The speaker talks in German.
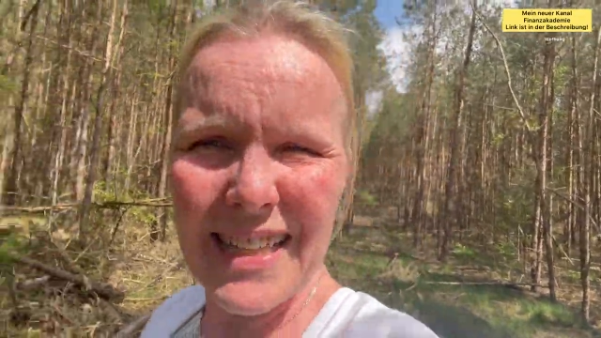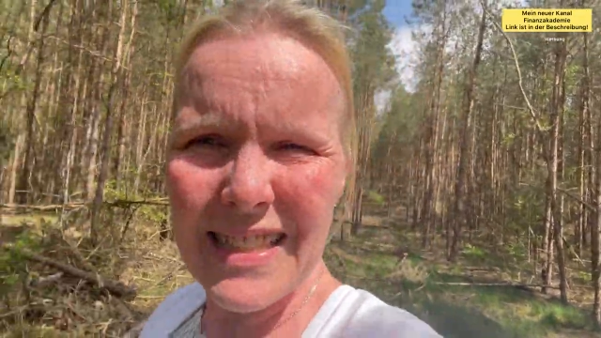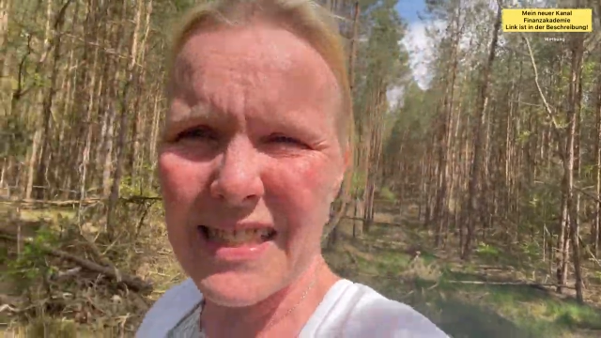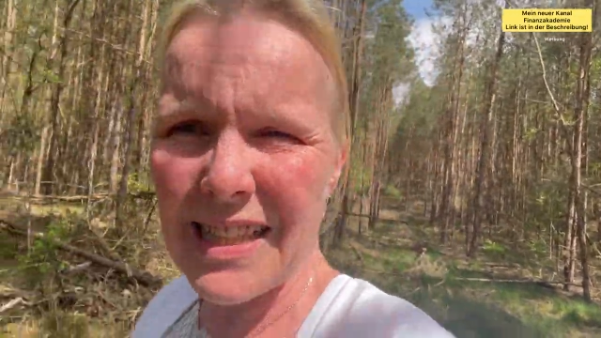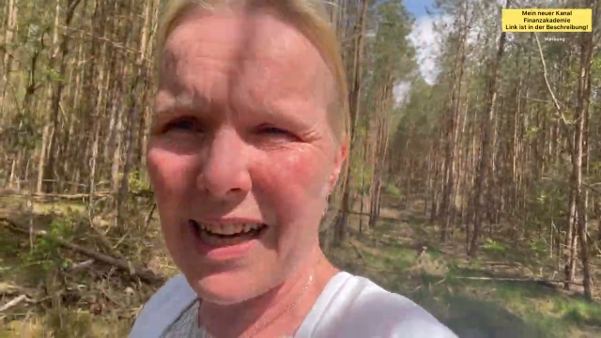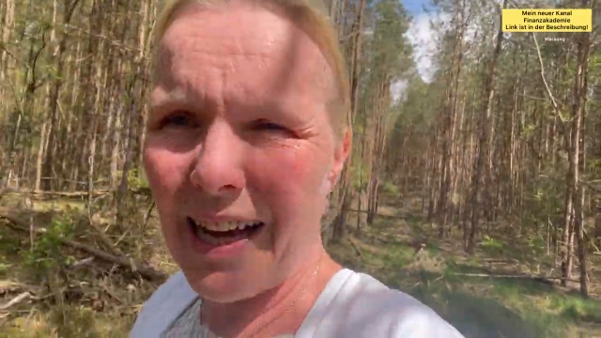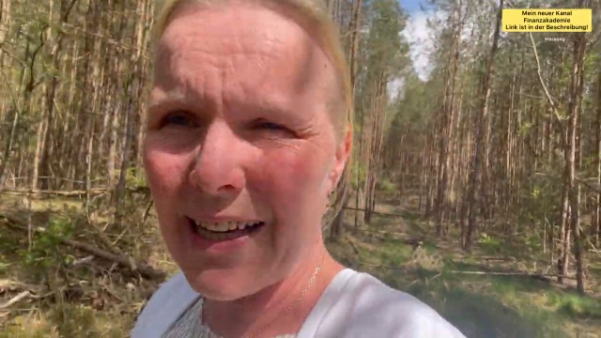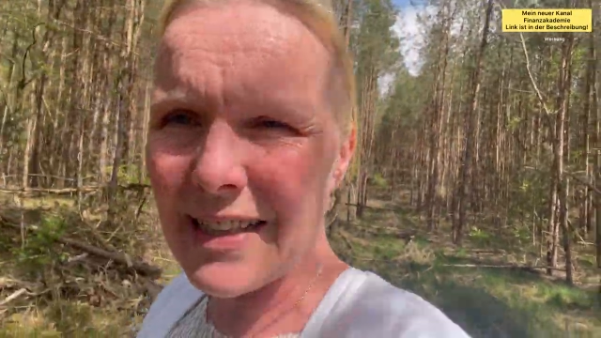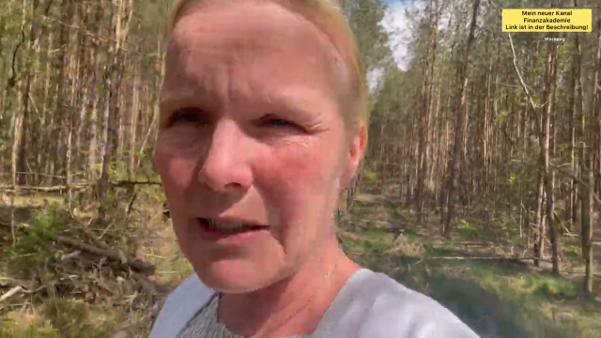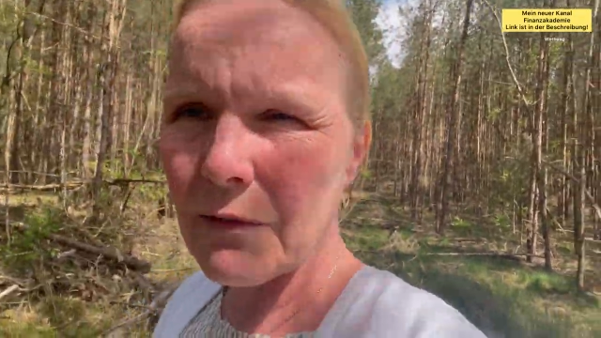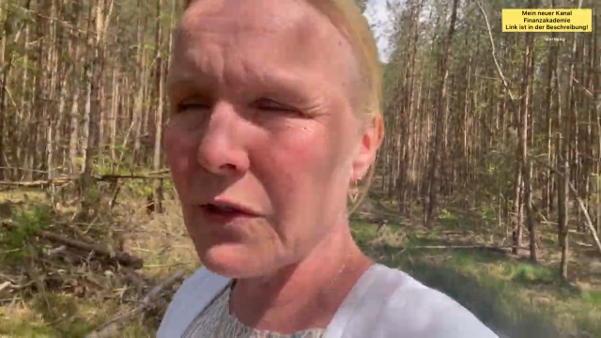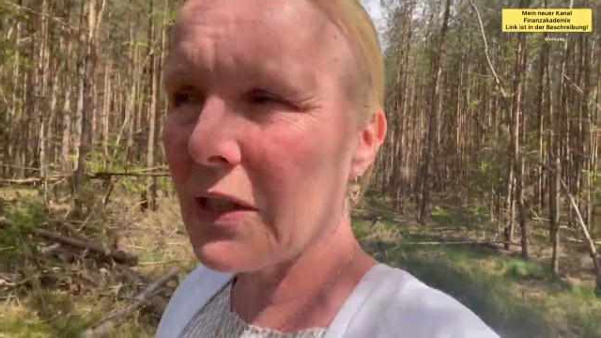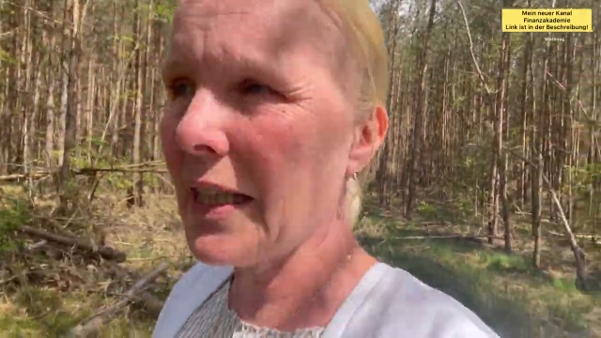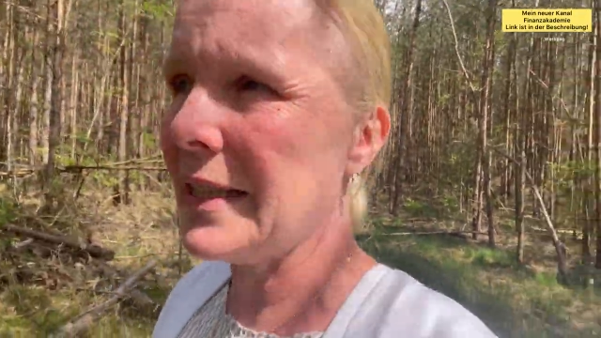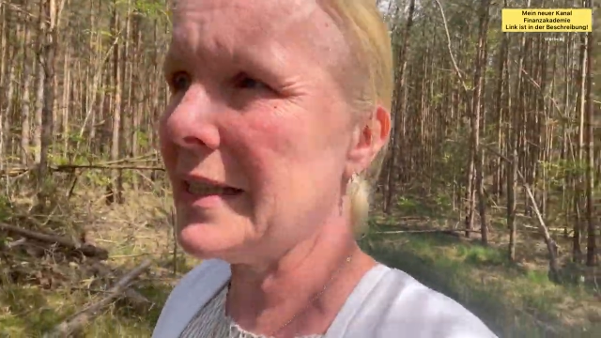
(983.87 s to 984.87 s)
das gar nicht,
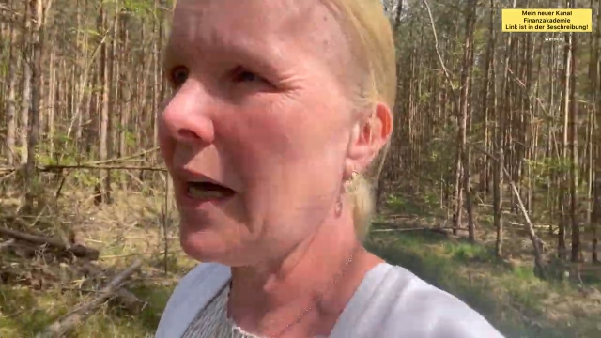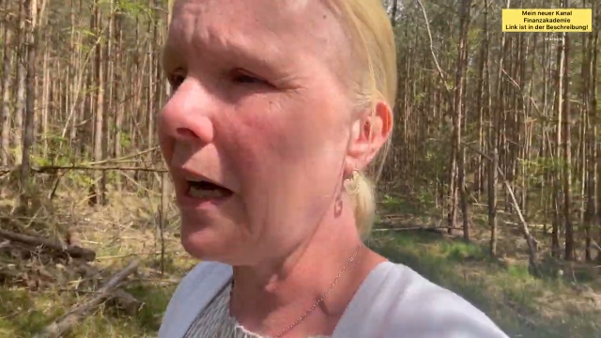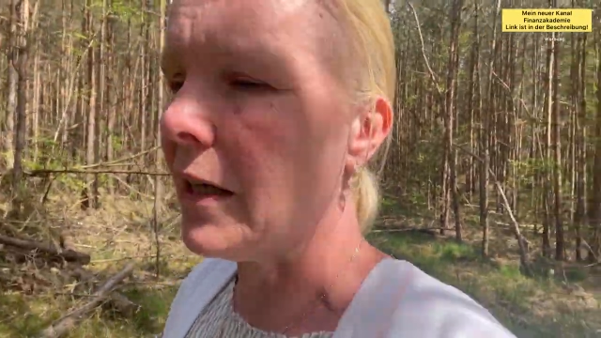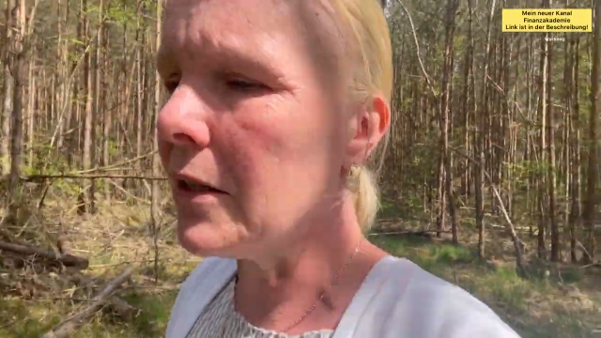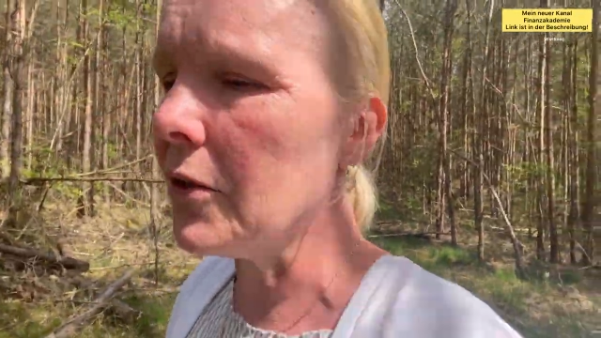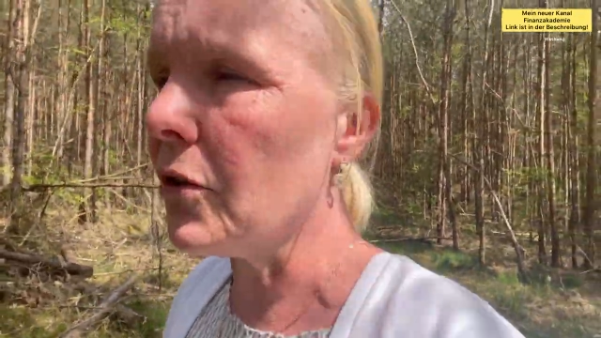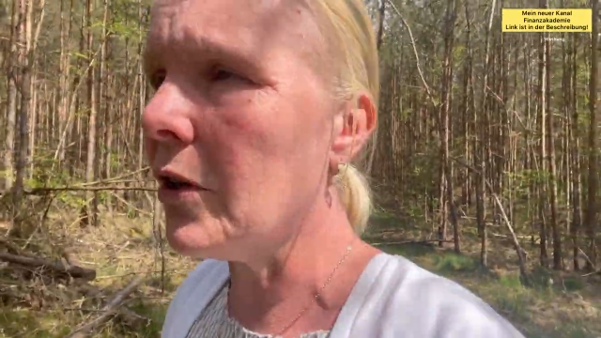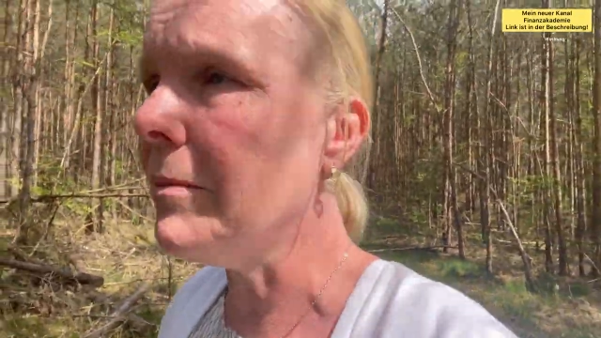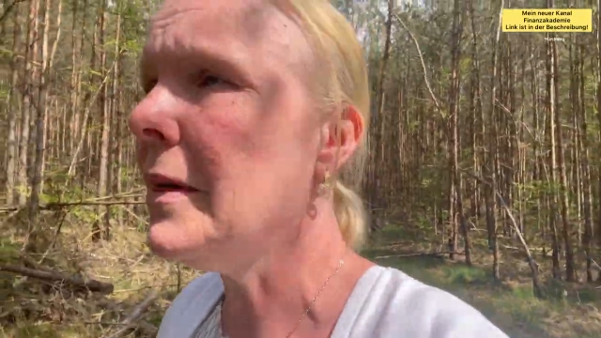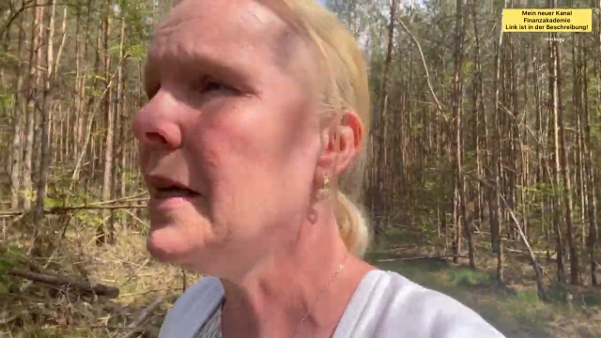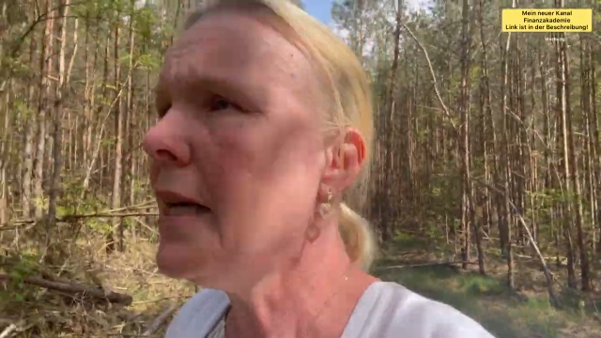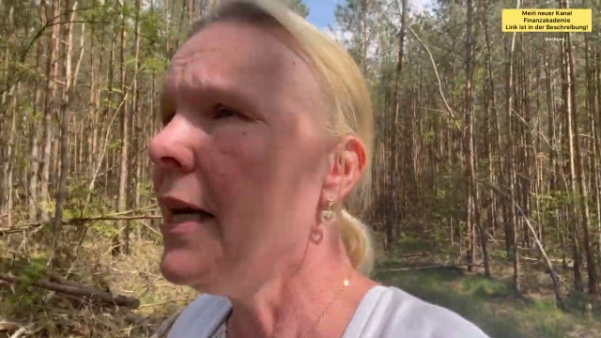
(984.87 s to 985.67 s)
wie ich hätte angenommen.